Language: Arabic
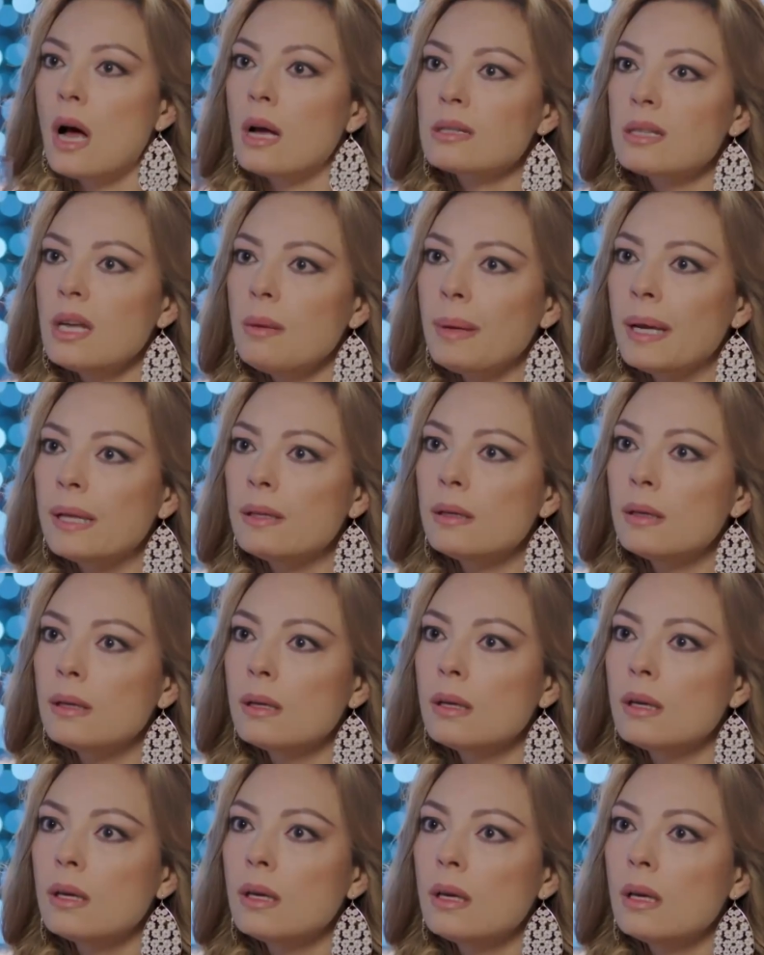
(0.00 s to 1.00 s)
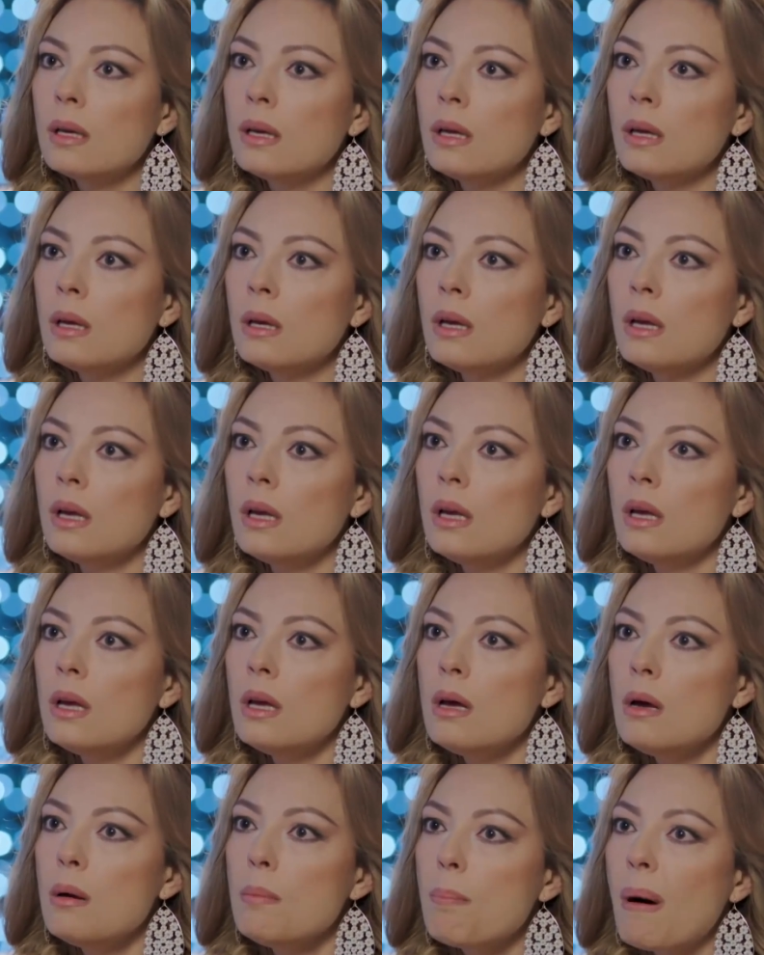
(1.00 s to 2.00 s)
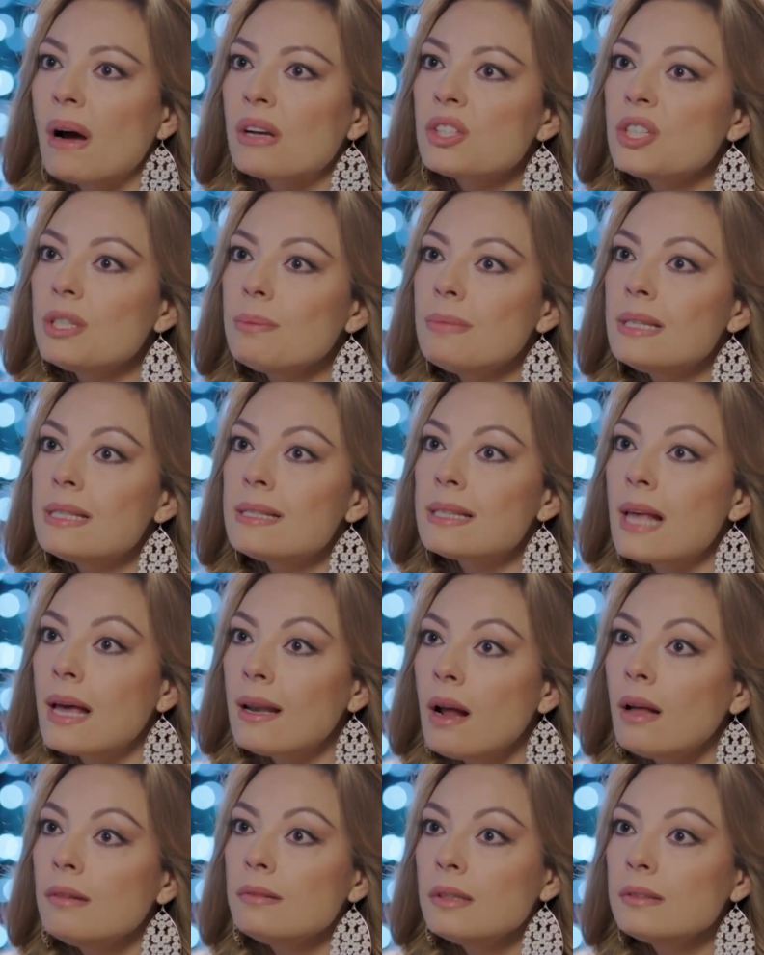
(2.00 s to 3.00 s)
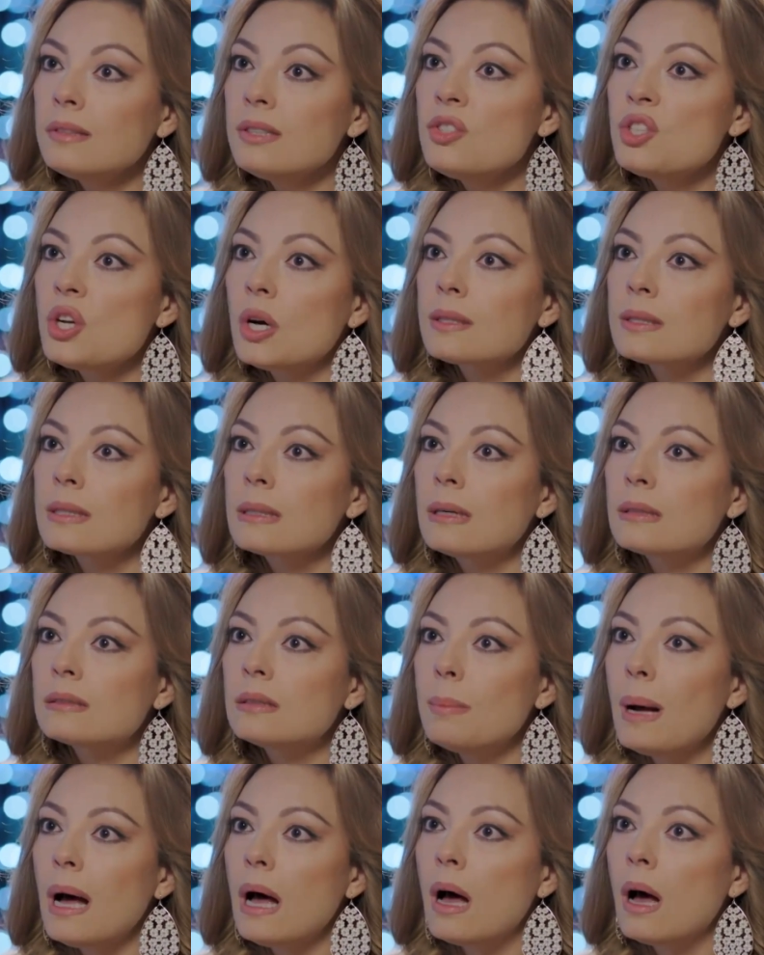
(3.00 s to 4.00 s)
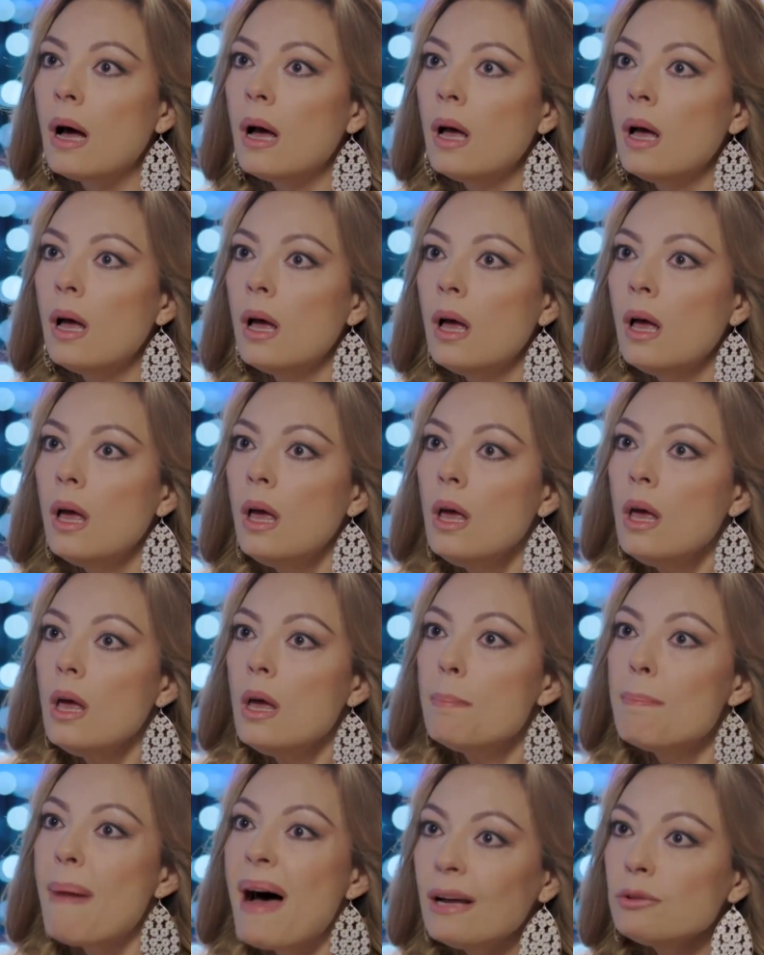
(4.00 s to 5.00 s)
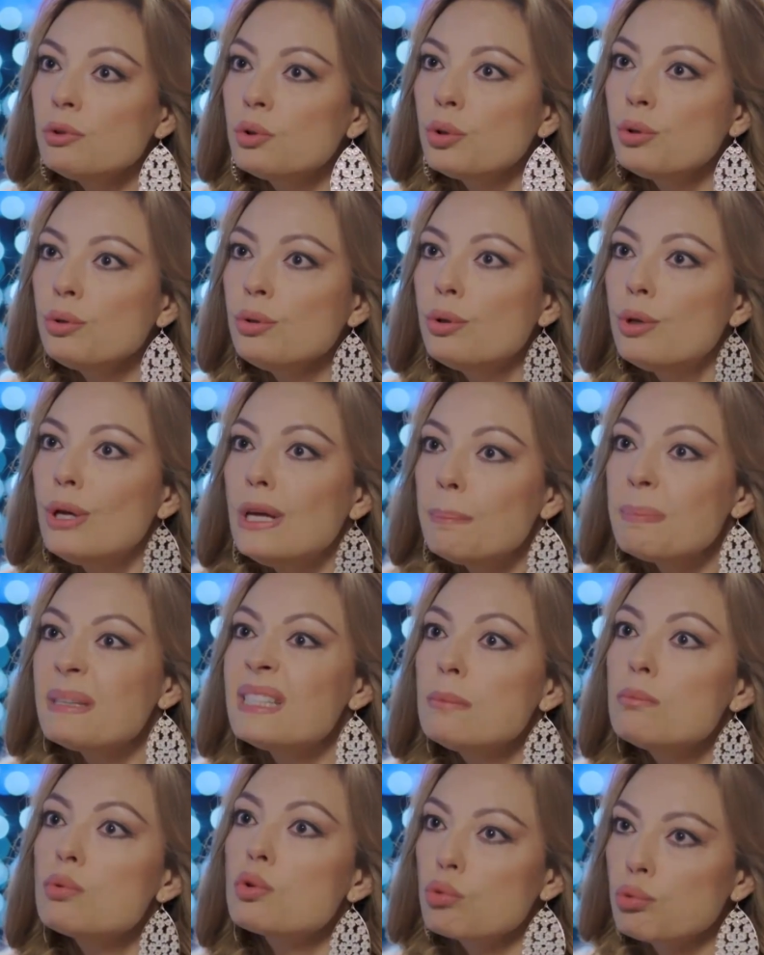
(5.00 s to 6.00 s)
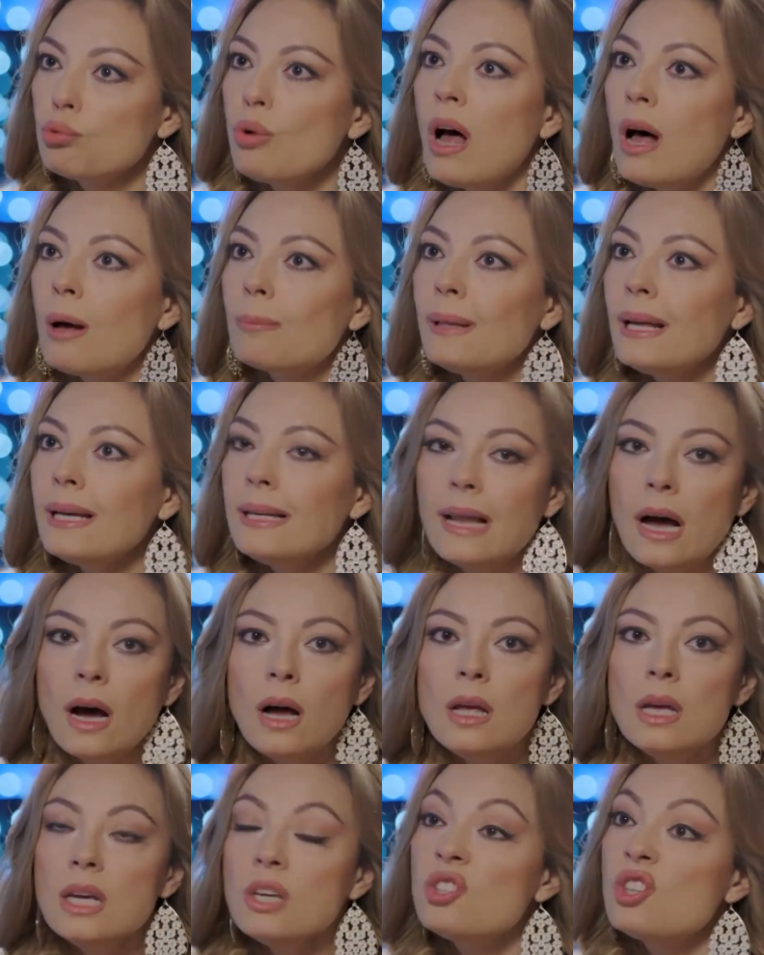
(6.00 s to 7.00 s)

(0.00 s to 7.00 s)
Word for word: لك ياسمين معك حق هلا تذكرت شغله كثير مهمه امبارح كنت واقفه مع جميل